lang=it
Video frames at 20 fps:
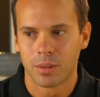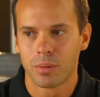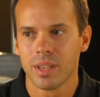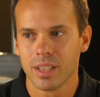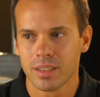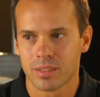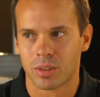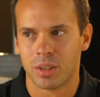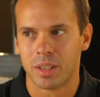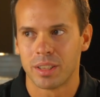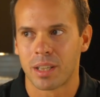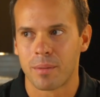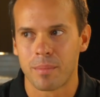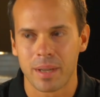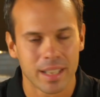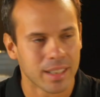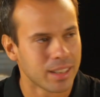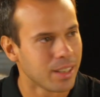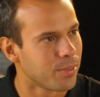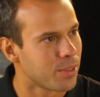qui
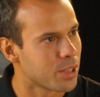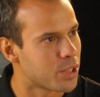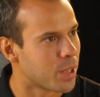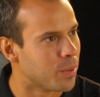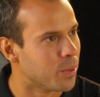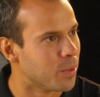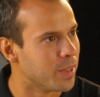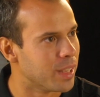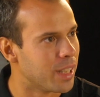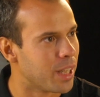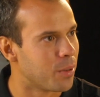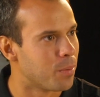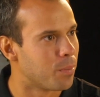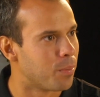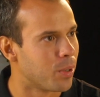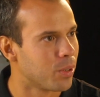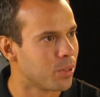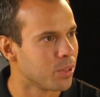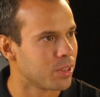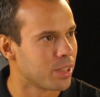solitamente facciamo vedere un
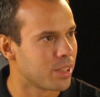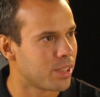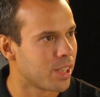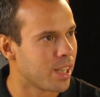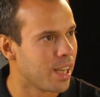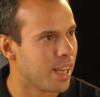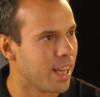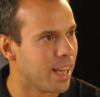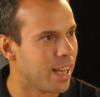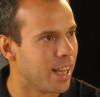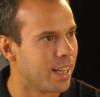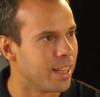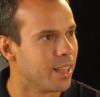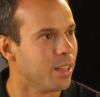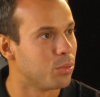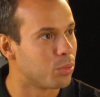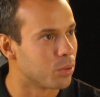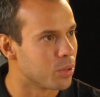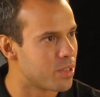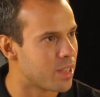po' cosa c'è
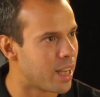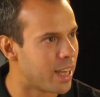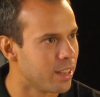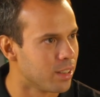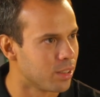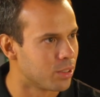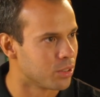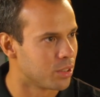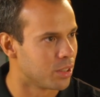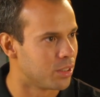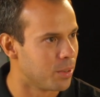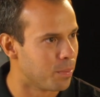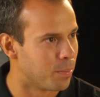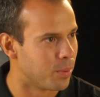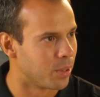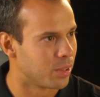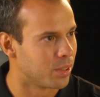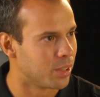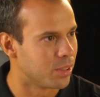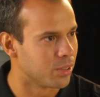nel tuo zaino, cosa ti
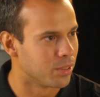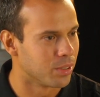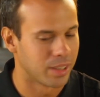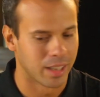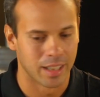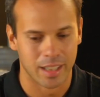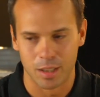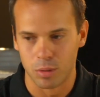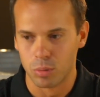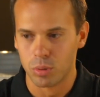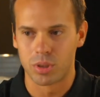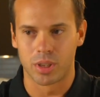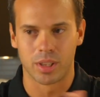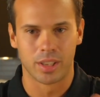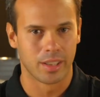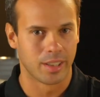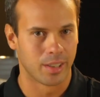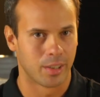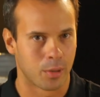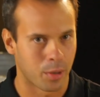porti con te. Le
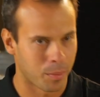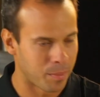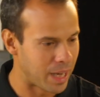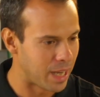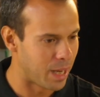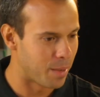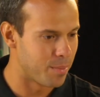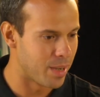luci ormai le